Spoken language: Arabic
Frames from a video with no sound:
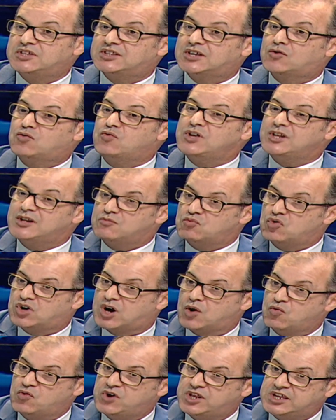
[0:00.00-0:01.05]
بتكوين
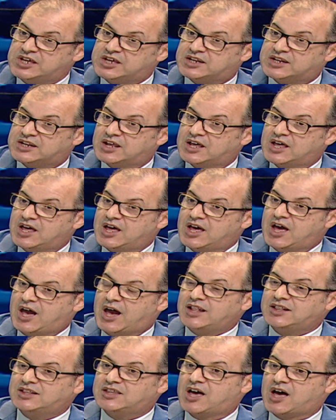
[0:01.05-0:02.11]
المكونين
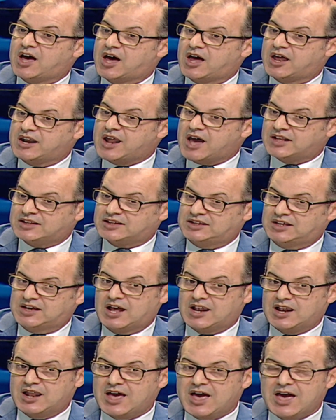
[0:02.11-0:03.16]
حتى نعطي
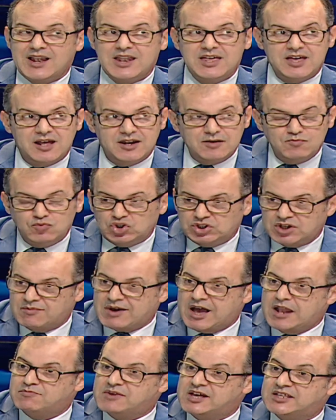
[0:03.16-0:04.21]
الآلية
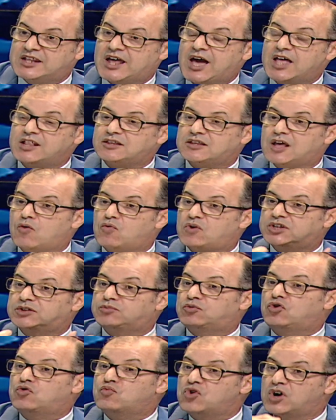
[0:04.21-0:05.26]
للمجتمع المدني حتى هو
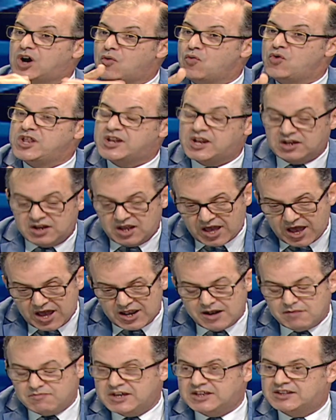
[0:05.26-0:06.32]
يصبح مكونا على
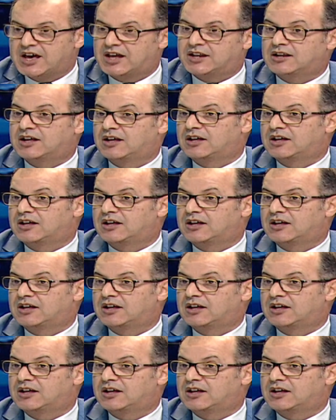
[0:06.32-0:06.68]
الميدان